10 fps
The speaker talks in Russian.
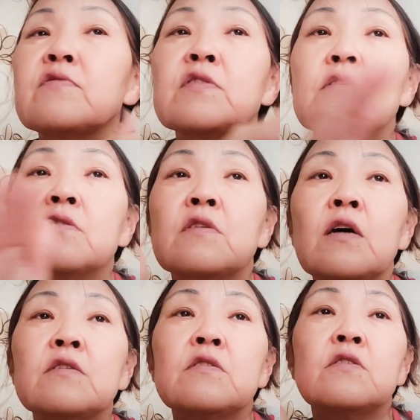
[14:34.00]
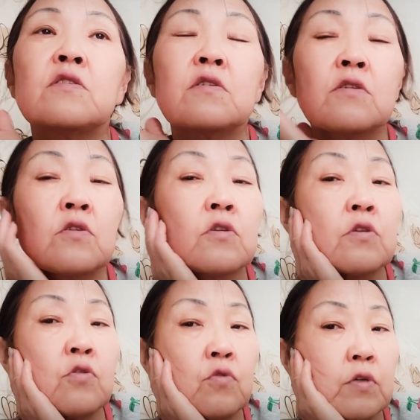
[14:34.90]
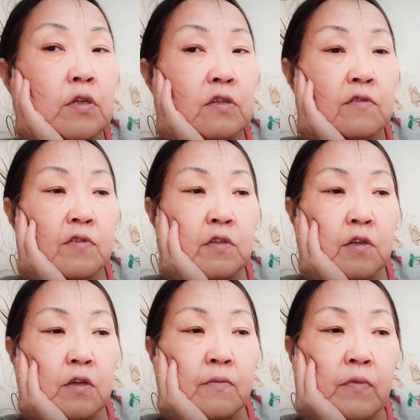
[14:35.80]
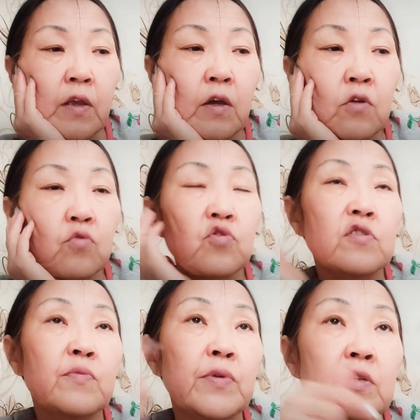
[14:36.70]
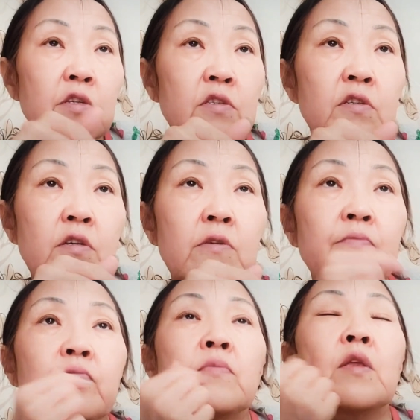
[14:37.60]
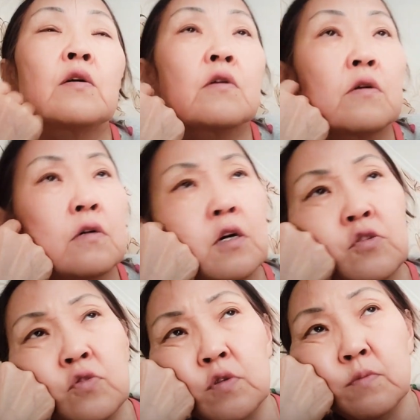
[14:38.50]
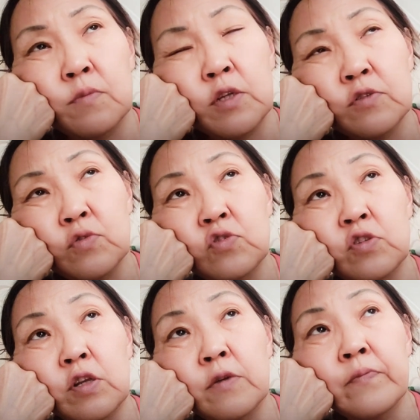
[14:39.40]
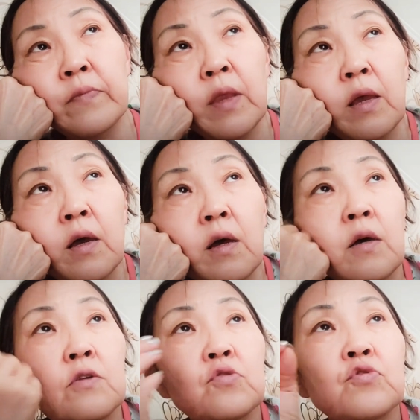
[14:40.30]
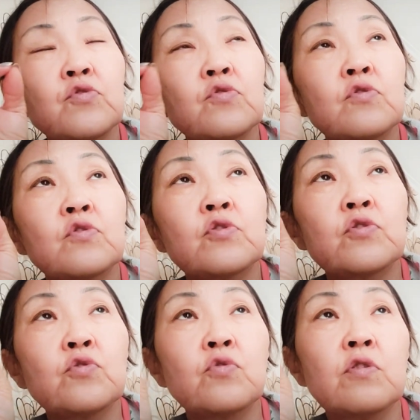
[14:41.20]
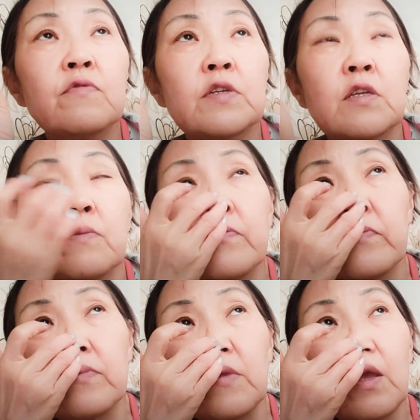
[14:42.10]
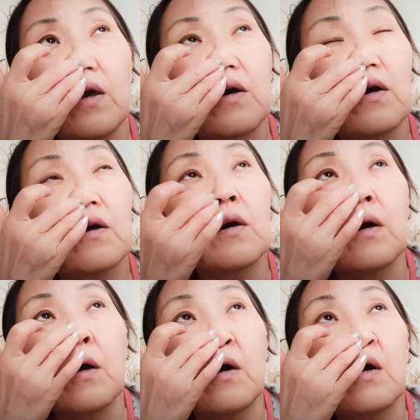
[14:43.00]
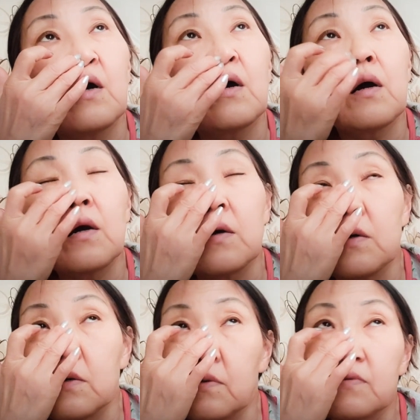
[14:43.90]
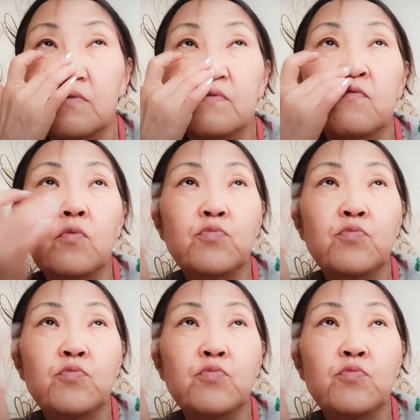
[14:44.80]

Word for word: все стадии геологоразведки уже теперь не те, э, которые нас учили. Но ну, суть не в этом. А в